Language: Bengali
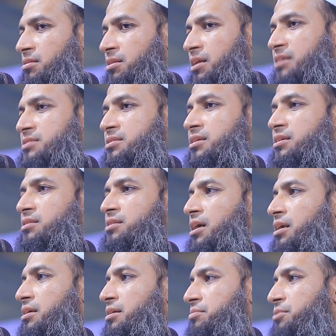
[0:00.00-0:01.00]
নাস্তিক
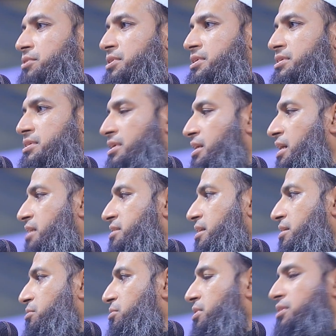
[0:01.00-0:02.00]
দাঁড়িয়ে বলতেছে
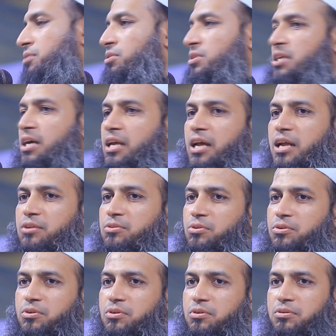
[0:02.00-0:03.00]
গাঁজাখড়ি কথার আর
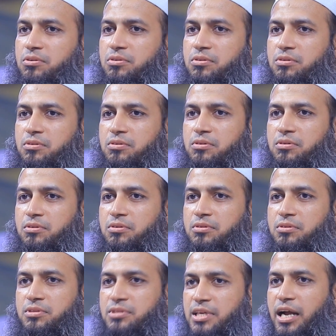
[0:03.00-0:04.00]
কোনো
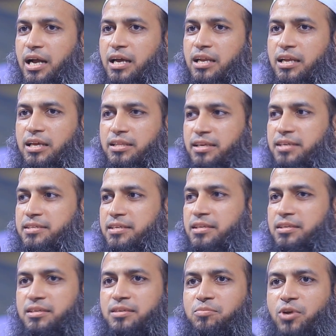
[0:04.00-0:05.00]
জায়গা নাই দেখছেন
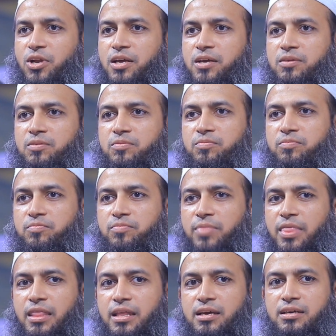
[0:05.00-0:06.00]
কি বলে
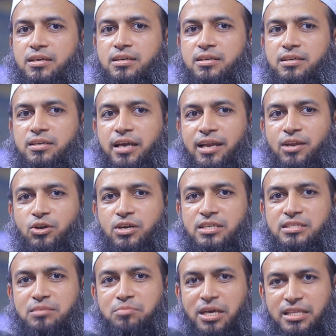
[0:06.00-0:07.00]
এই
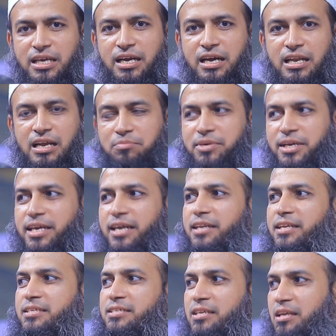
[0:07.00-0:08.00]
লোকের যে মাথা খারাপ একে
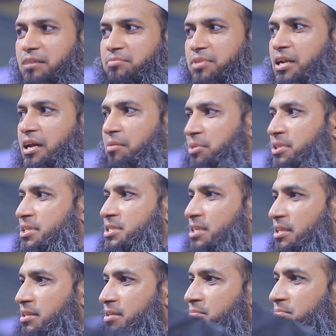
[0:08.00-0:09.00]
এনেছেন আপনারা আমাদের
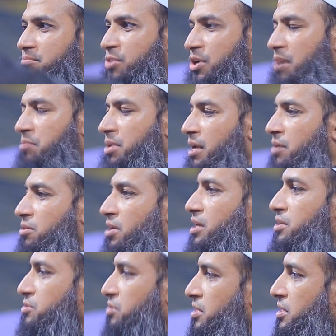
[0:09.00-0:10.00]
সাথে মোকাবেলা
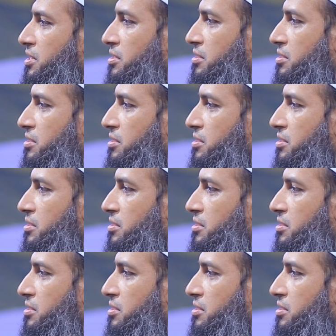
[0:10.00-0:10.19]
করার জন্য